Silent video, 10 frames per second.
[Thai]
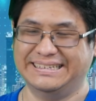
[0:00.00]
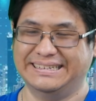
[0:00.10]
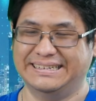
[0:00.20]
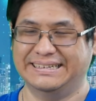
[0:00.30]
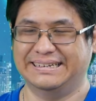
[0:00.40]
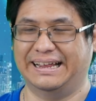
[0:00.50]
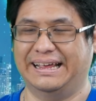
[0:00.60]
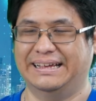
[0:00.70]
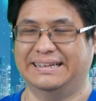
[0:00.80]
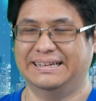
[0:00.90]
มนะ
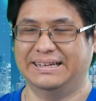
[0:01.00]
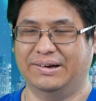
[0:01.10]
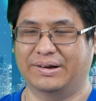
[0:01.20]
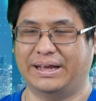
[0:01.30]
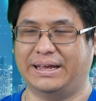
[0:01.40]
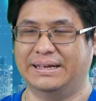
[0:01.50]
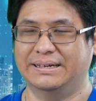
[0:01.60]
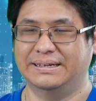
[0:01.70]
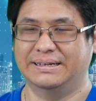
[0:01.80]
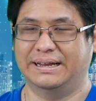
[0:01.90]
โอเค
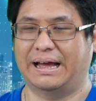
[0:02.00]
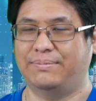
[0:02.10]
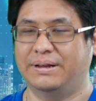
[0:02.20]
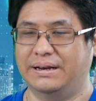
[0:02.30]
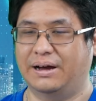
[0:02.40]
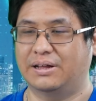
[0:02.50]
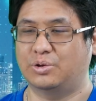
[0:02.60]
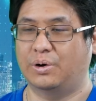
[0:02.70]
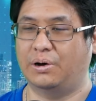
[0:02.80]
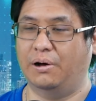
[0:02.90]
นะครับแล้วก็
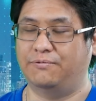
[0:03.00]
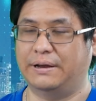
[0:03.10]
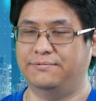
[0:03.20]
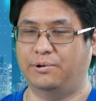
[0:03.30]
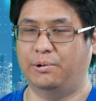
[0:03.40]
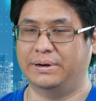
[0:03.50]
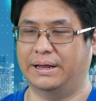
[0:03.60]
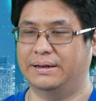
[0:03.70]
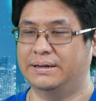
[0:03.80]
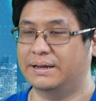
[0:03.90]
ตัวของฟันโฟเนี่ย
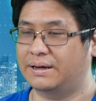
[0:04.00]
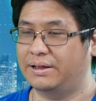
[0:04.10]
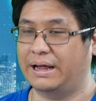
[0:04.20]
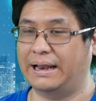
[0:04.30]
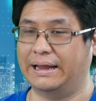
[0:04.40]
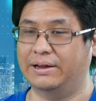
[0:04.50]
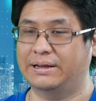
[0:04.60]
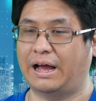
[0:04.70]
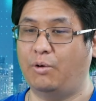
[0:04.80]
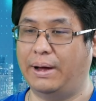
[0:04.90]
เดือนก็ยังไหล
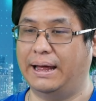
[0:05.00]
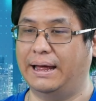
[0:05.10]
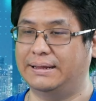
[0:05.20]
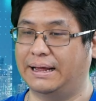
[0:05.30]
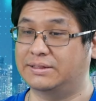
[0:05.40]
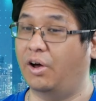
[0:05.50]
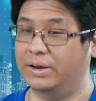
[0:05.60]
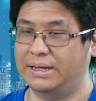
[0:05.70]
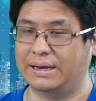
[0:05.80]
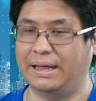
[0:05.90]
เข้ามาอย่างต่อ
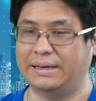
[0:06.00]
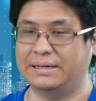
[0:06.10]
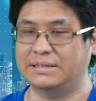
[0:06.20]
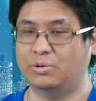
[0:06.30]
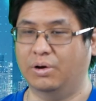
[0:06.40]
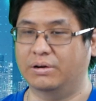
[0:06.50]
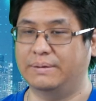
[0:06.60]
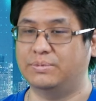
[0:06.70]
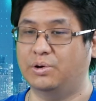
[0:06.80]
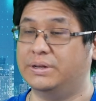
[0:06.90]
เนื่องนะอันนี้คือตัวของคริ
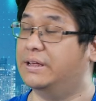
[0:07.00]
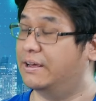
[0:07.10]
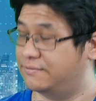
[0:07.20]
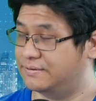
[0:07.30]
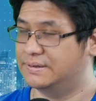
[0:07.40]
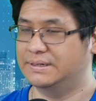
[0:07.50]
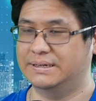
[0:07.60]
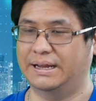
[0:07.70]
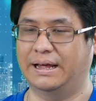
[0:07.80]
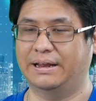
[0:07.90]
ปโต อี ที เอฟ
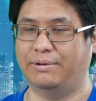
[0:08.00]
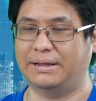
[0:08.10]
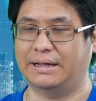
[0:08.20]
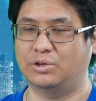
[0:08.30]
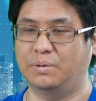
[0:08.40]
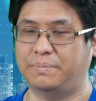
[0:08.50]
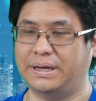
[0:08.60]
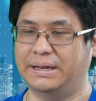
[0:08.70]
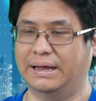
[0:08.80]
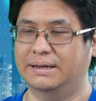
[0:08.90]
นะฮะเห็นว่าตั้งแต่ต้นปี
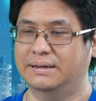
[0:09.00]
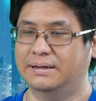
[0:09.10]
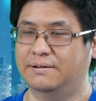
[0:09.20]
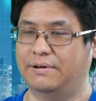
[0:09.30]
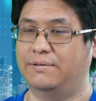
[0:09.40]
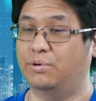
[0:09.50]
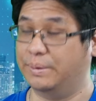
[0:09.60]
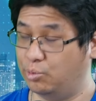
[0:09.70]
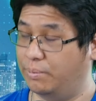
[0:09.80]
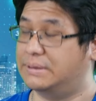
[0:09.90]
เนี่ยฟันโฟเป็
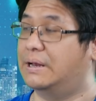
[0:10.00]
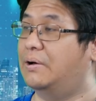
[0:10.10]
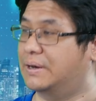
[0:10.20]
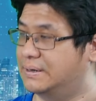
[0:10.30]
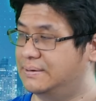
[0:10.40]
นบวกมาตลอด